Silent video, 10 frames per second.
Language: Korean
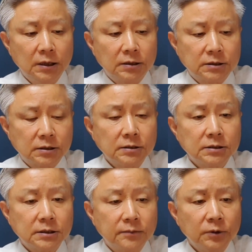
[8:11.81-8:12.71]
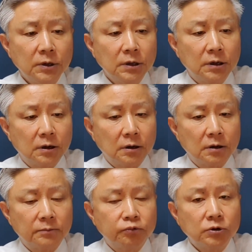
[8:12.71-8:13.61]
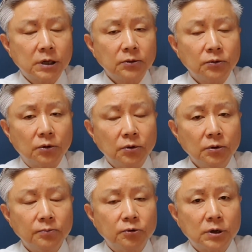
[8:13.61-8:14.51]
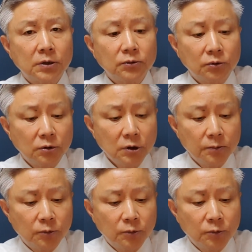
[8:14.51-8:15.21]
어쨌든 지금 어, 북한도 북한도